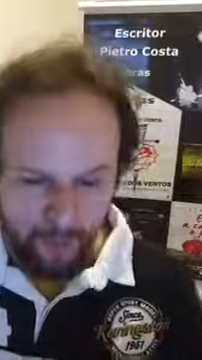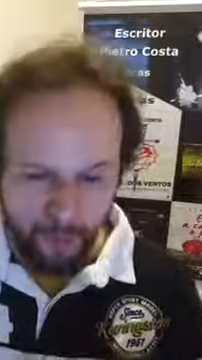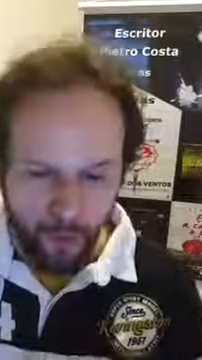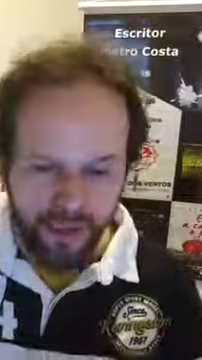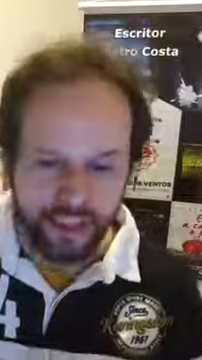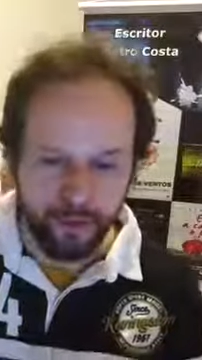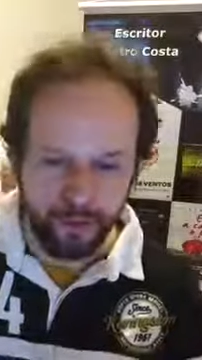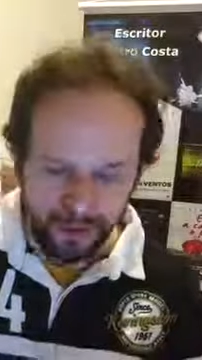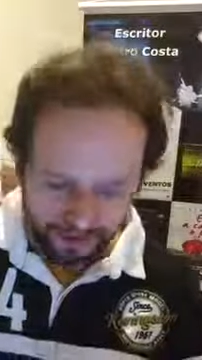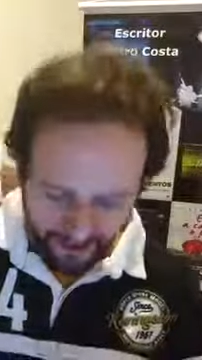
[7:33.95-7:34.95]
Boa
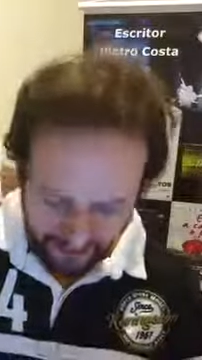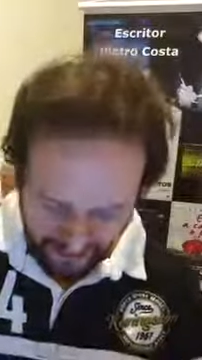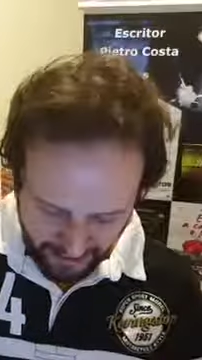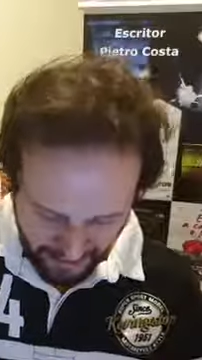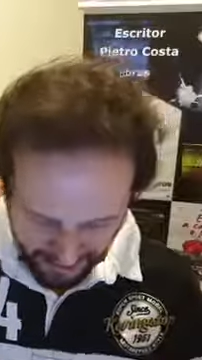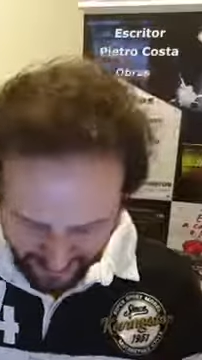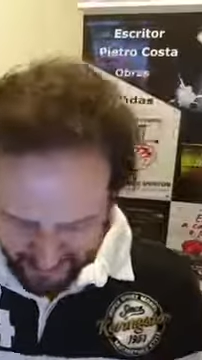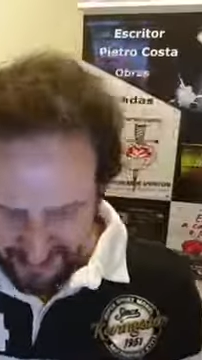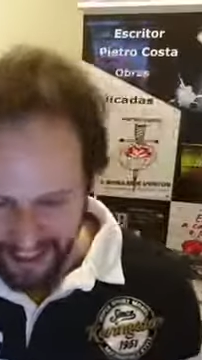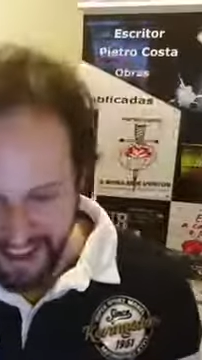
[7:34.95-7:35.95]
leitura.
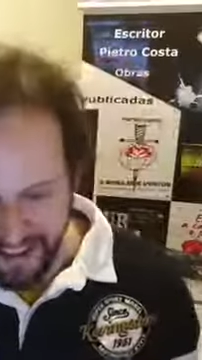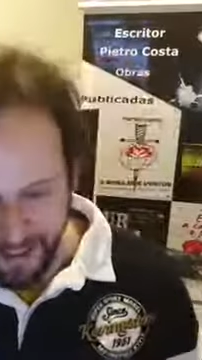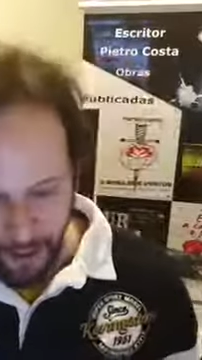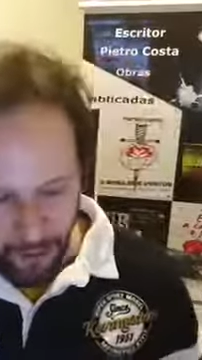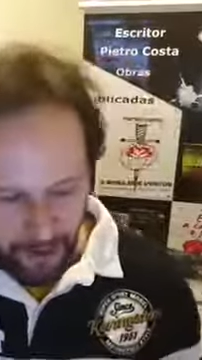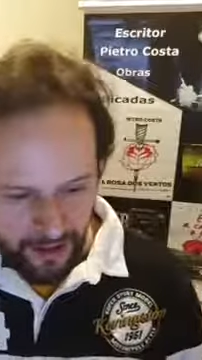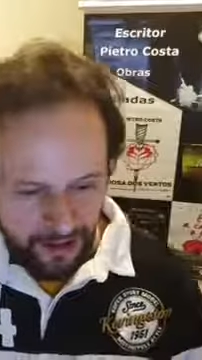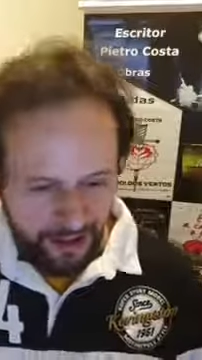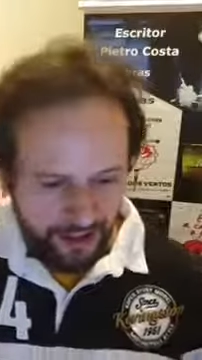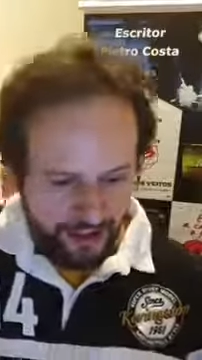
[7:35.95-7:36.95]
Né? Então,
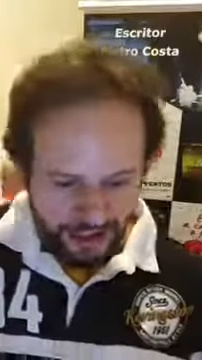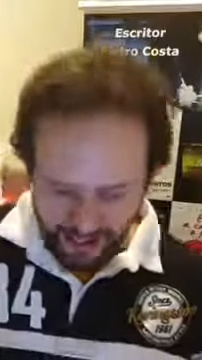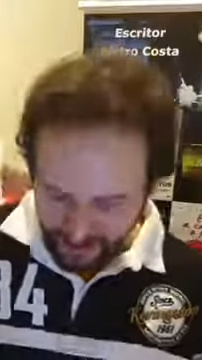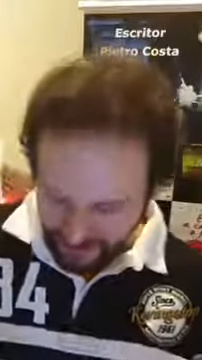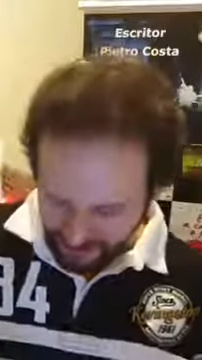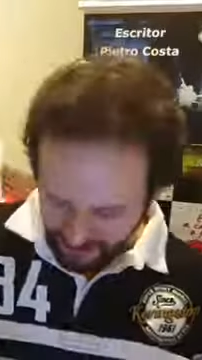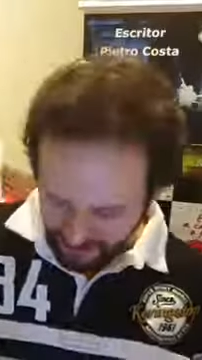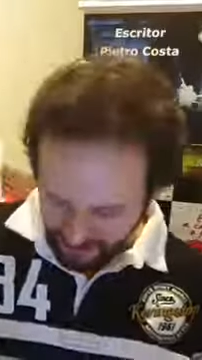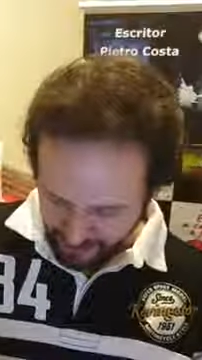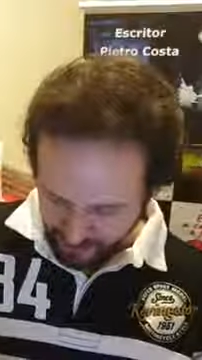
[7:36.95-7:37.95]

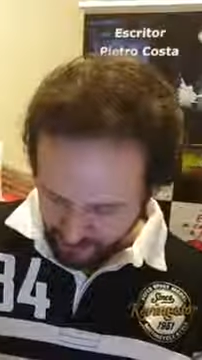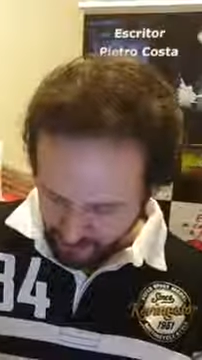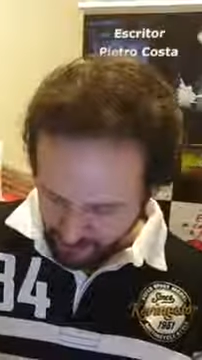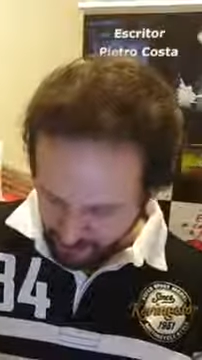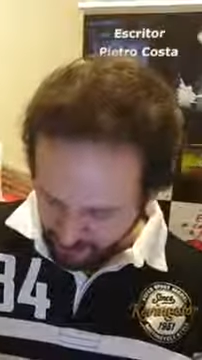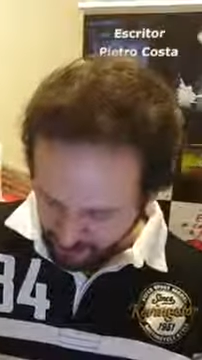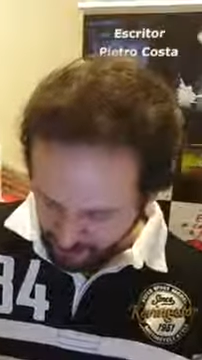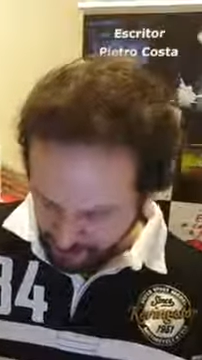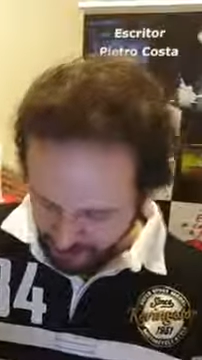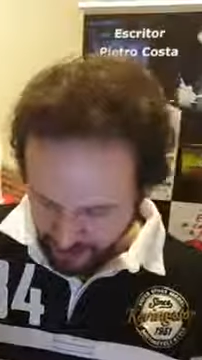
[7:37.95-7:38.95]
é, temos aí
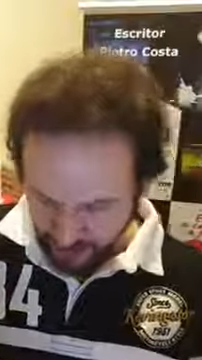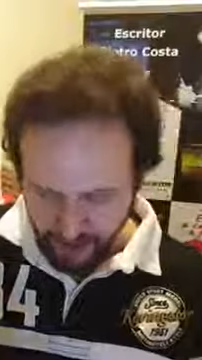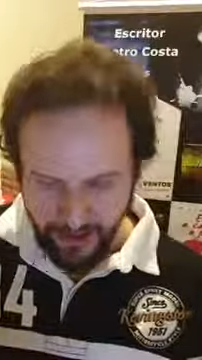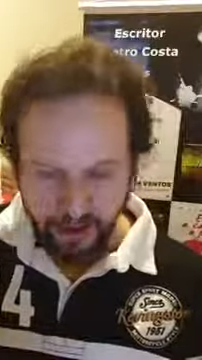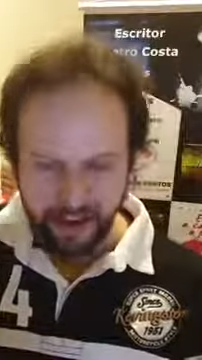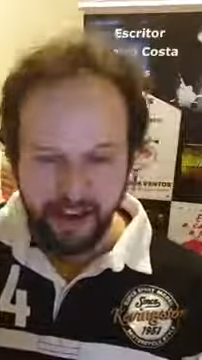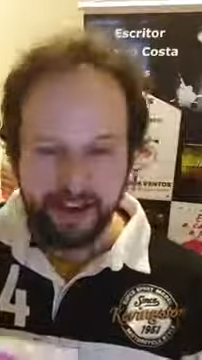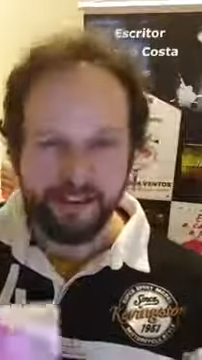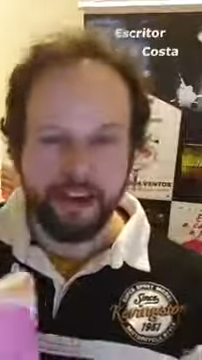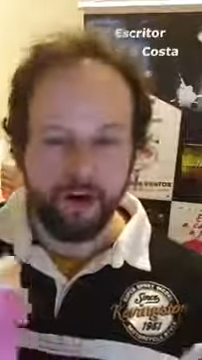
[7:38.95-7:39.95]
a,
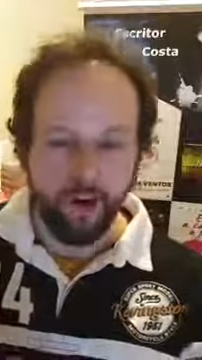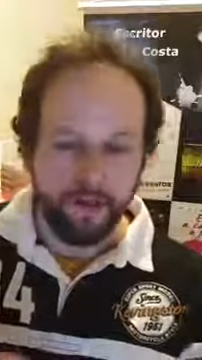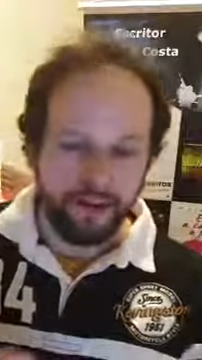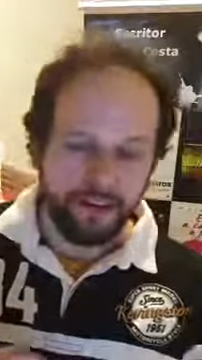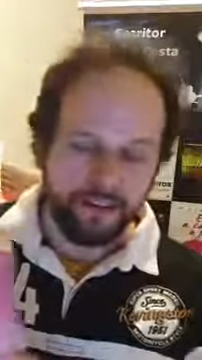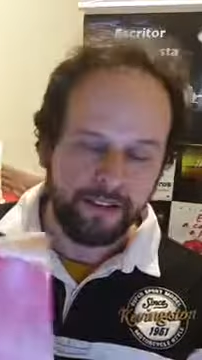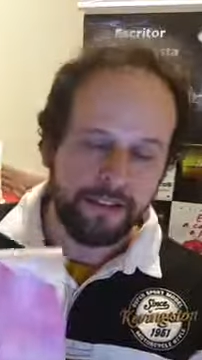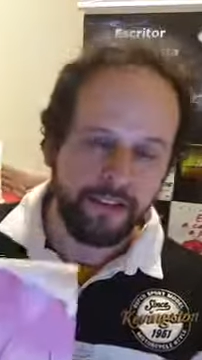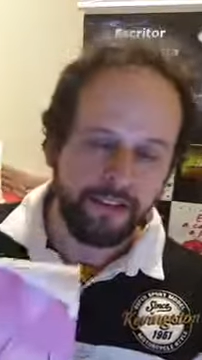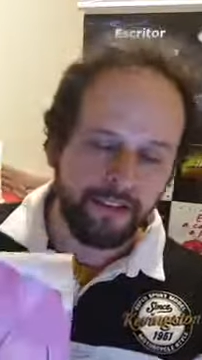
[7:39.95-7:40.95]
essa é a obra,
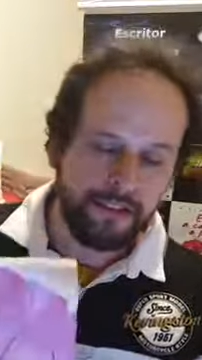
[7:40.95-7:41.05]
né?